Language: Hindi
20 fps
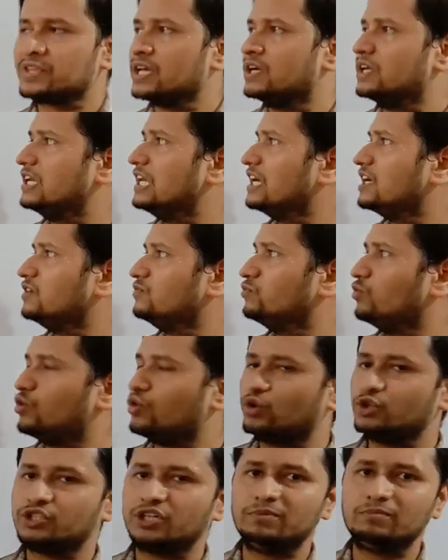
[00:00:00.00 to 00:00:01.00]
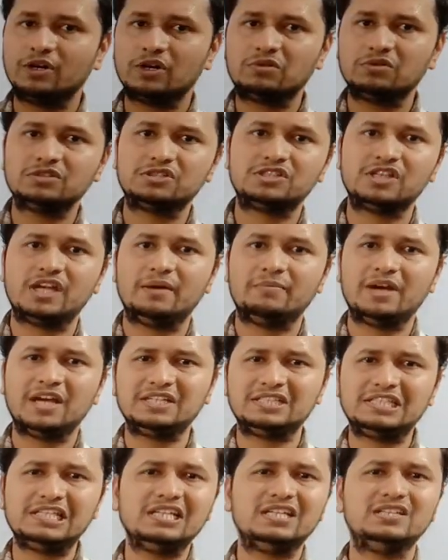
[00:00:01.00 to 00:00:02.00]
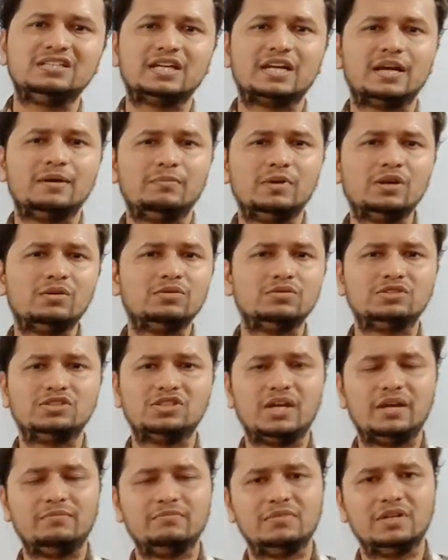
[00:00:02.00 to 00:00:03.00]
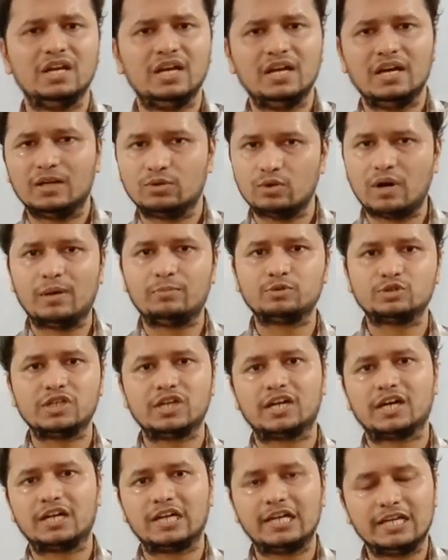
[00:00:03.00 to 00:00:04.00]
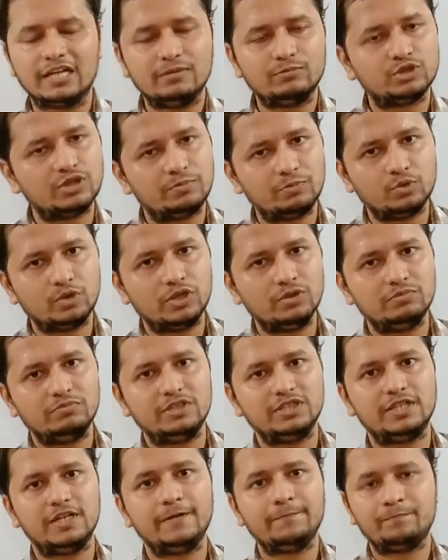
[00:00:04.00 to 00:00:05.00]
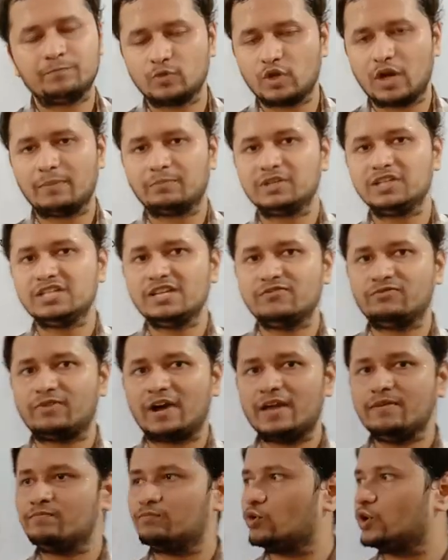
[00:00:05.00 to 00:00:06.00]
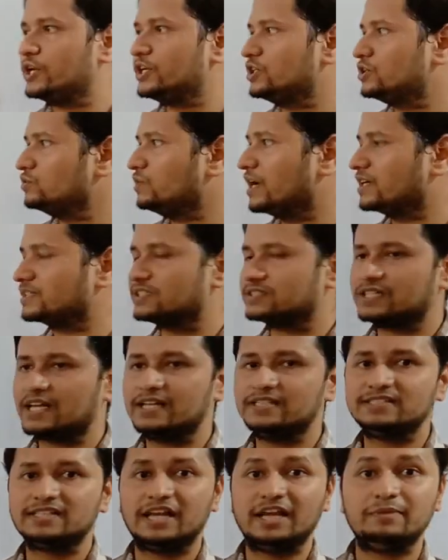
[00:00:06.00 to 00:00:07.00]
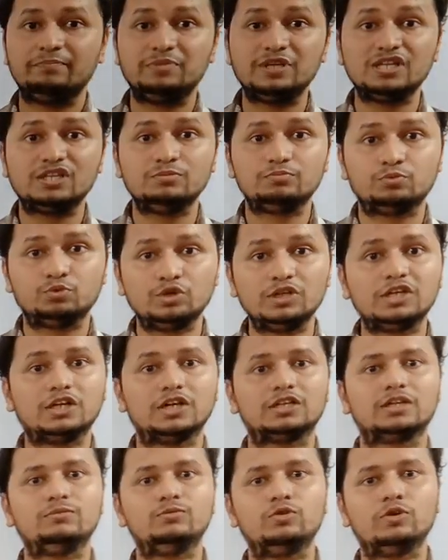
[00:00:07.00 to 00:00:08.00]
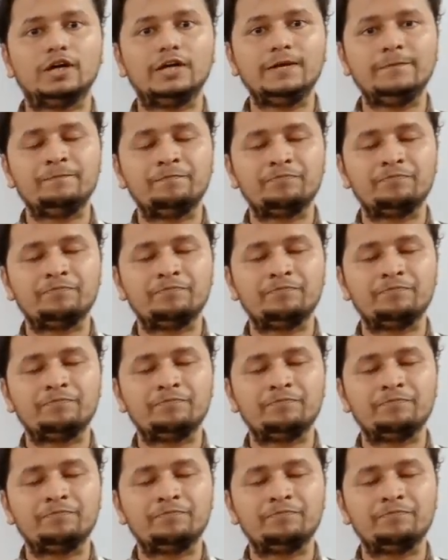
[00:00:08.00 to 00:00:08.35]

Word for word: लेकिन वो क्वेश्चन बिल्कुल सेम है इसी की तरह बिल्कुल सेम तो आप उसे कर लेंगे मुझे पूरी उम्मीद है तो आपकी ये फाइव एक्सरसाइज एपी की पूरी खत्म हो गई